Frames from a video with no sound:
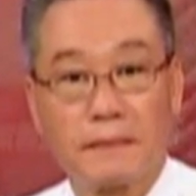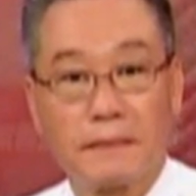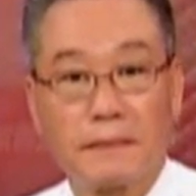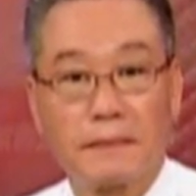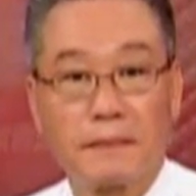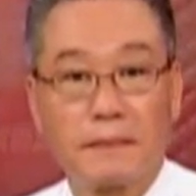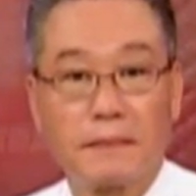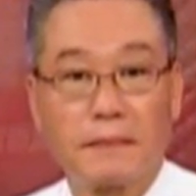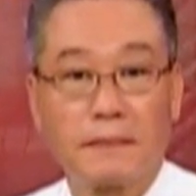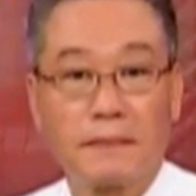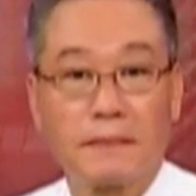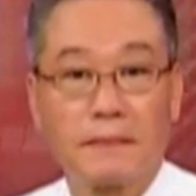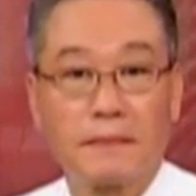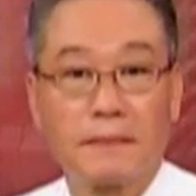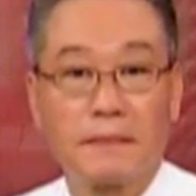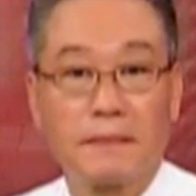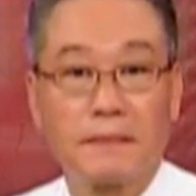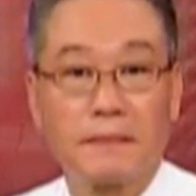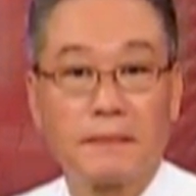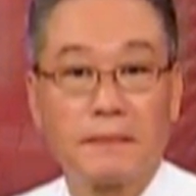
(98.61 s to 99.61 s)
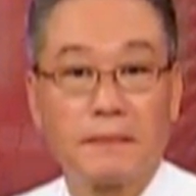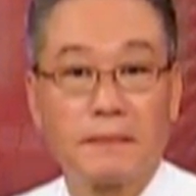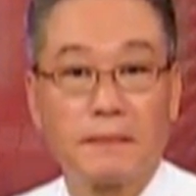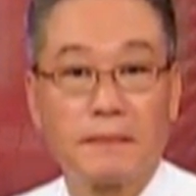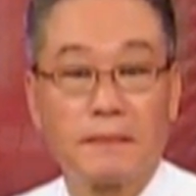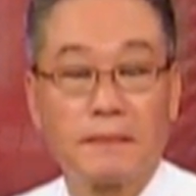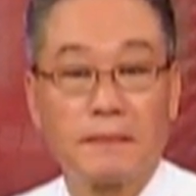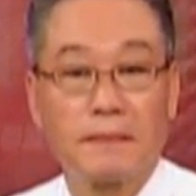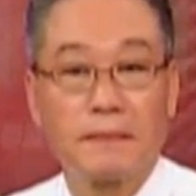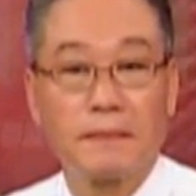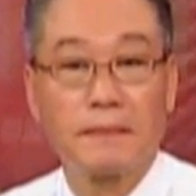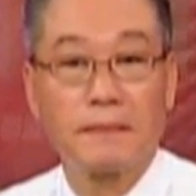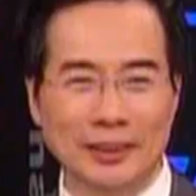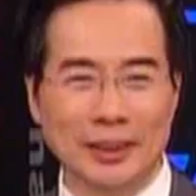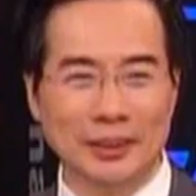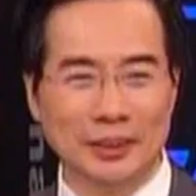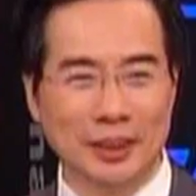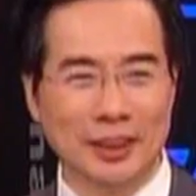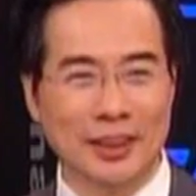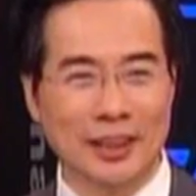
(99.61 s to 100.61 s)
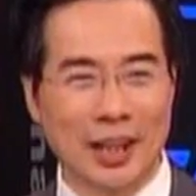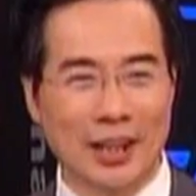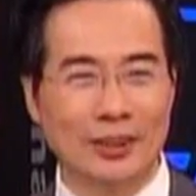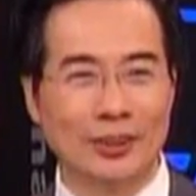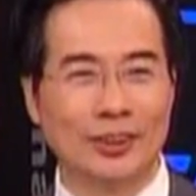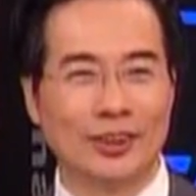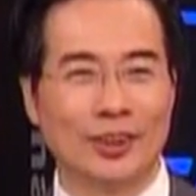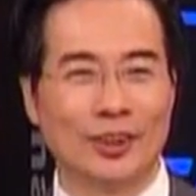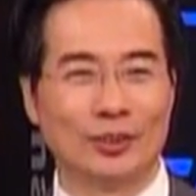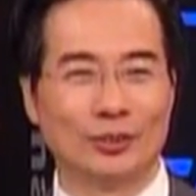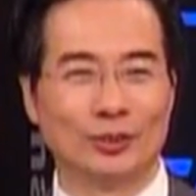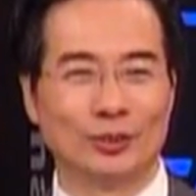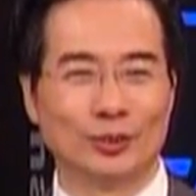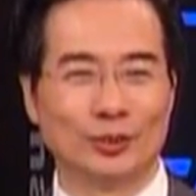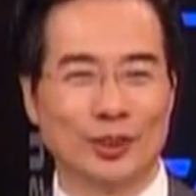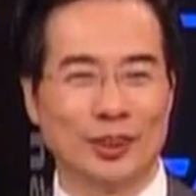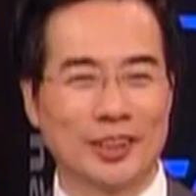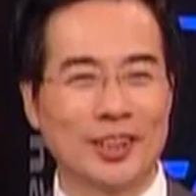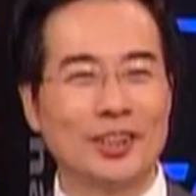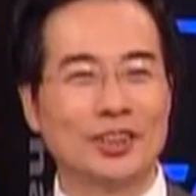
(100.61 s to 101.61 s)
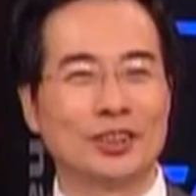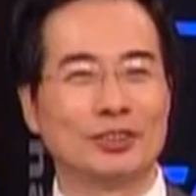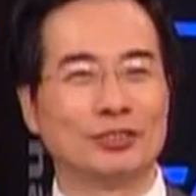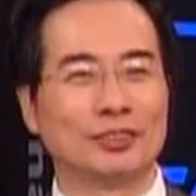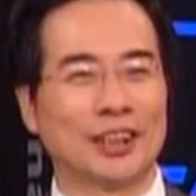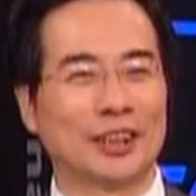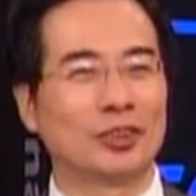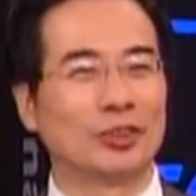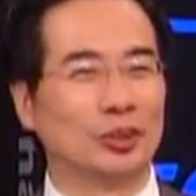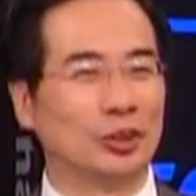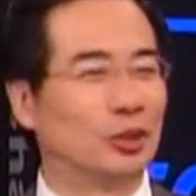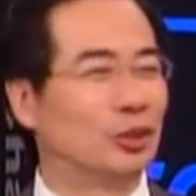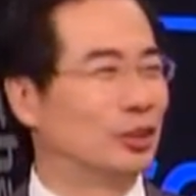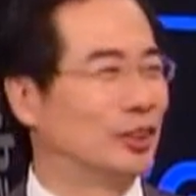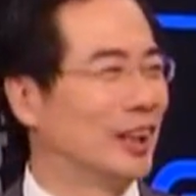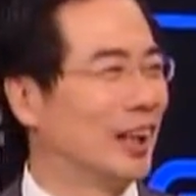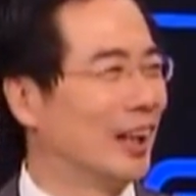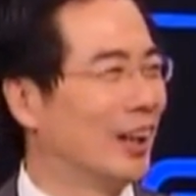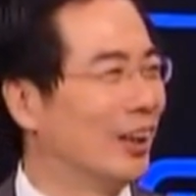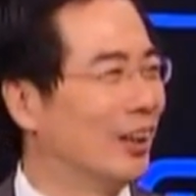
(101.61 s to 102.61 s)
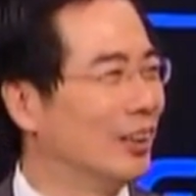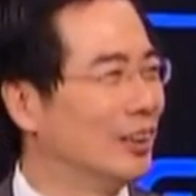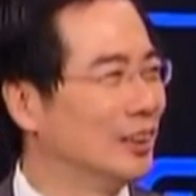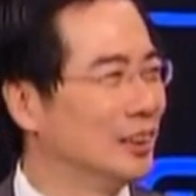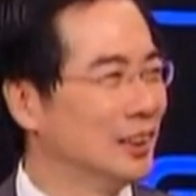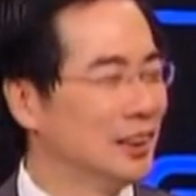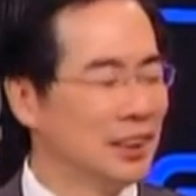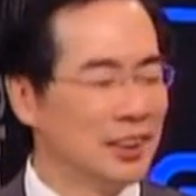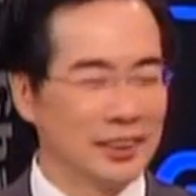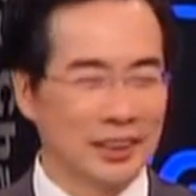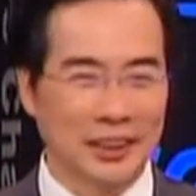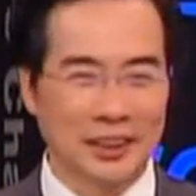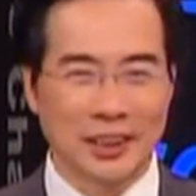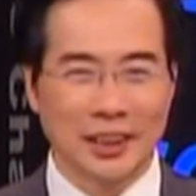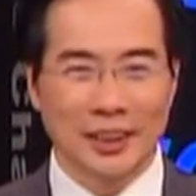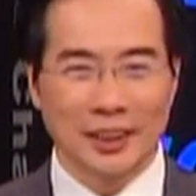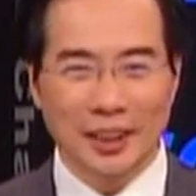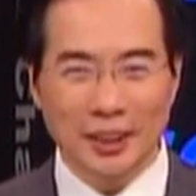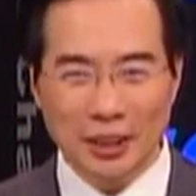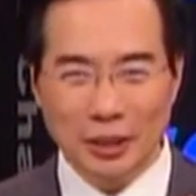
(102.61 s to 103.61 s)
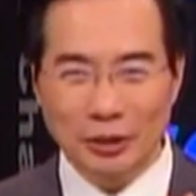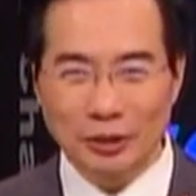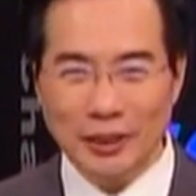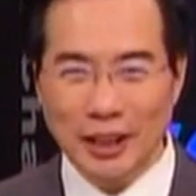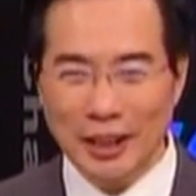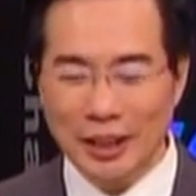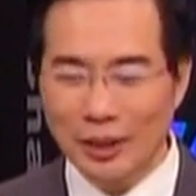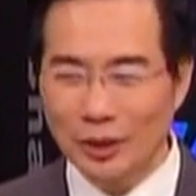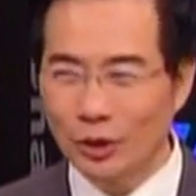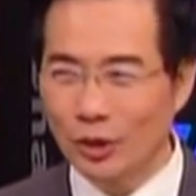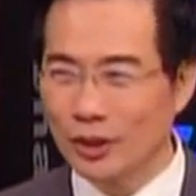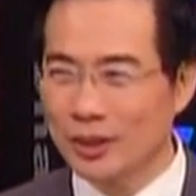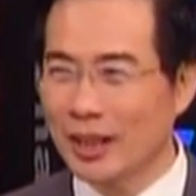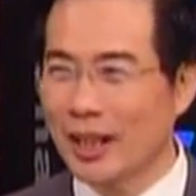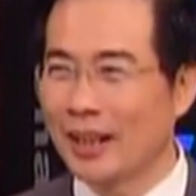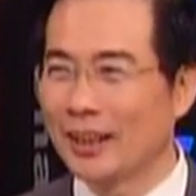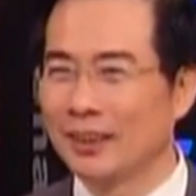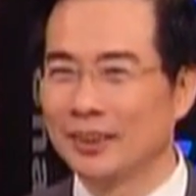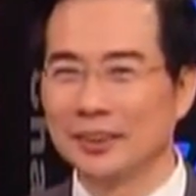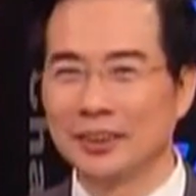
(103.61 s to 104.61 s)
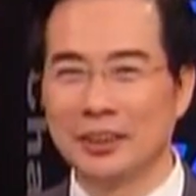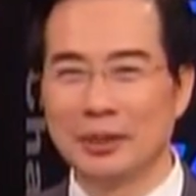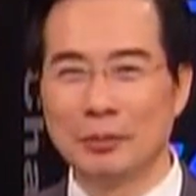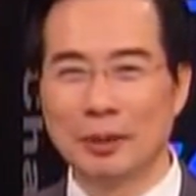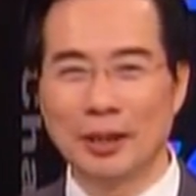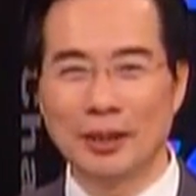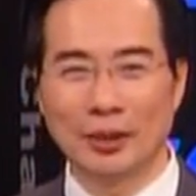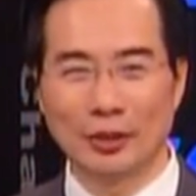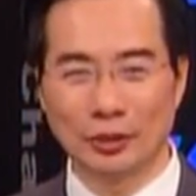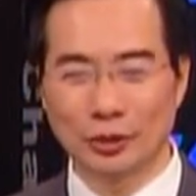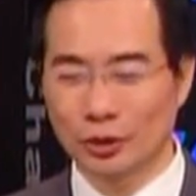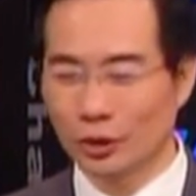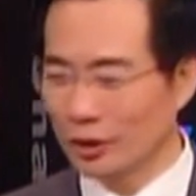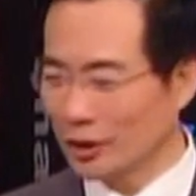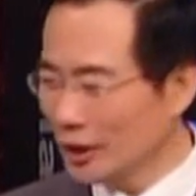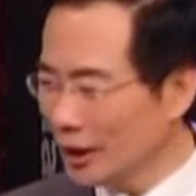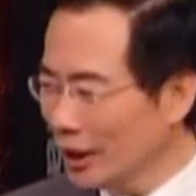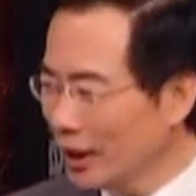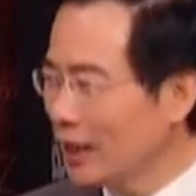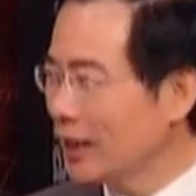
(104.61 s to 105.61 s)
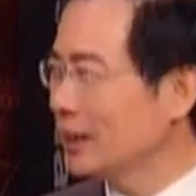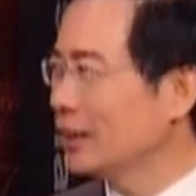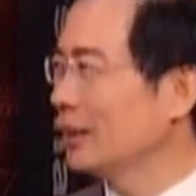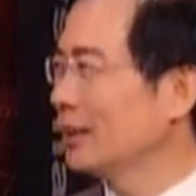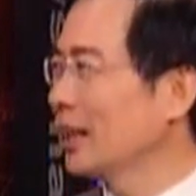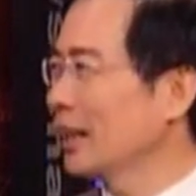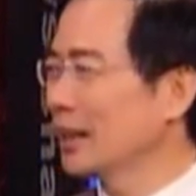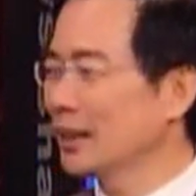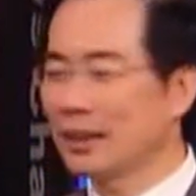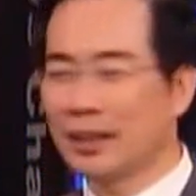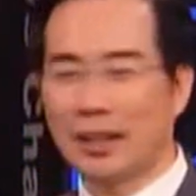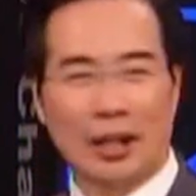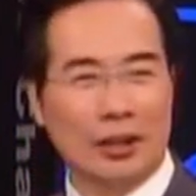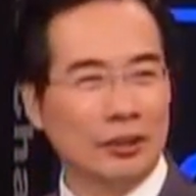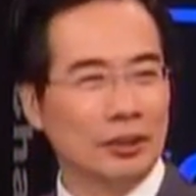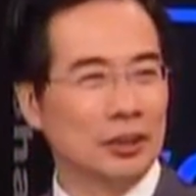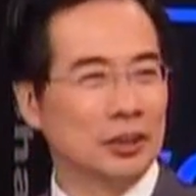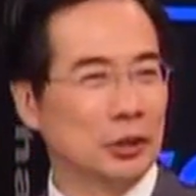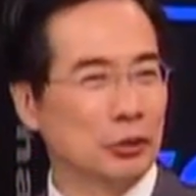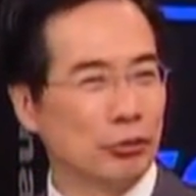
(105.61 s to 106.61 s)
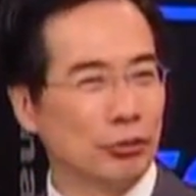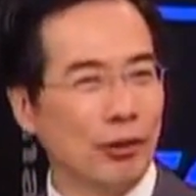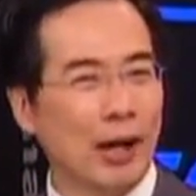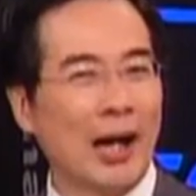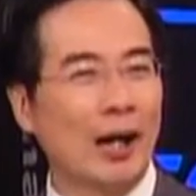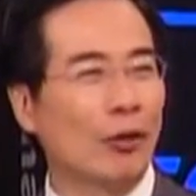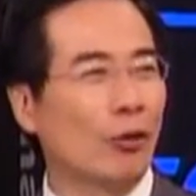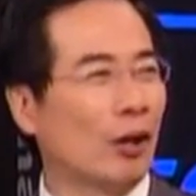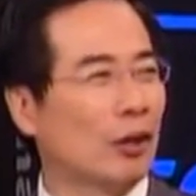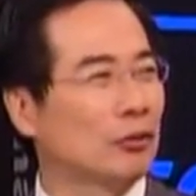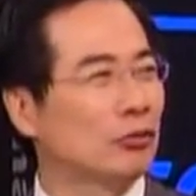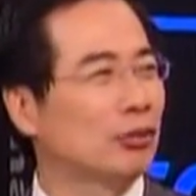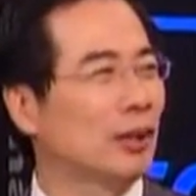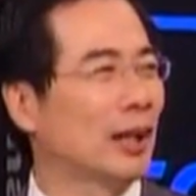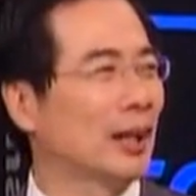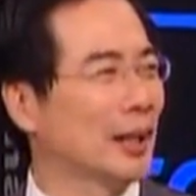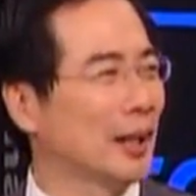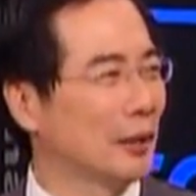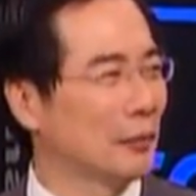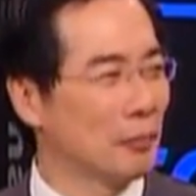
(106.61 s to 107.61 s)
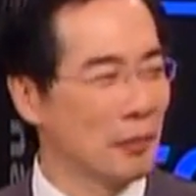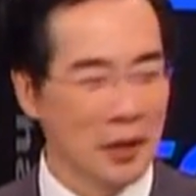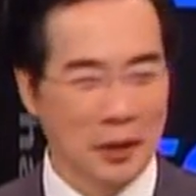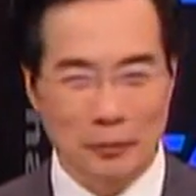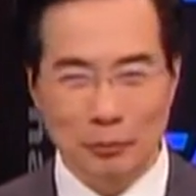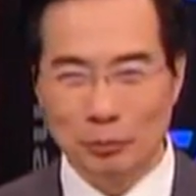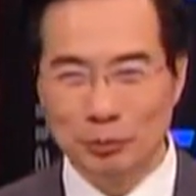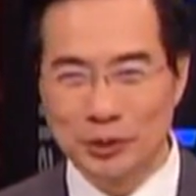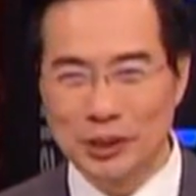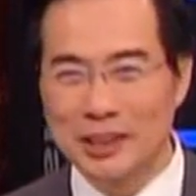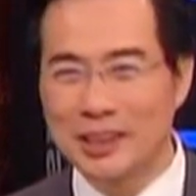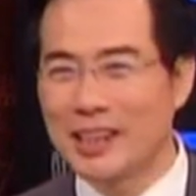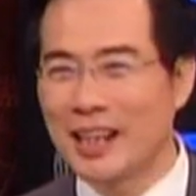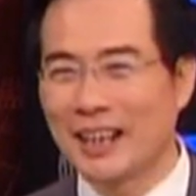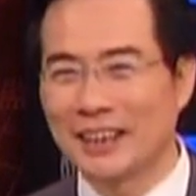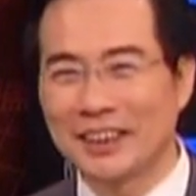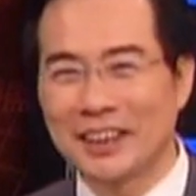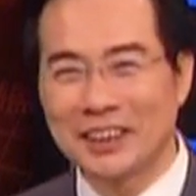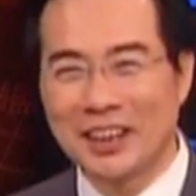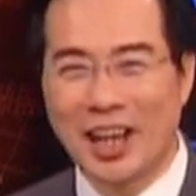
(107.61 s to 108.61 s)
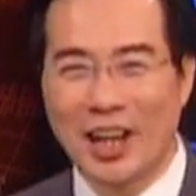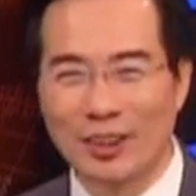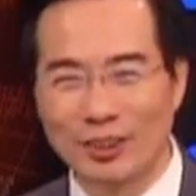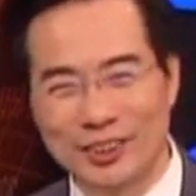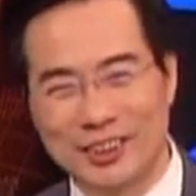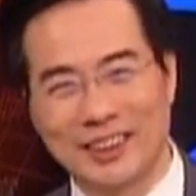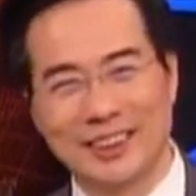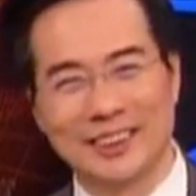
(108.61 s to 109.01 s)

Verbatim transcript: 啊，伊咩啊？伊个伊个接班人叫高尔哦，个性我卡顿顿啦，哈。但是克林顿在很多场合里面哦，都刻意的让高尔去发光发亮，唔去抢在讨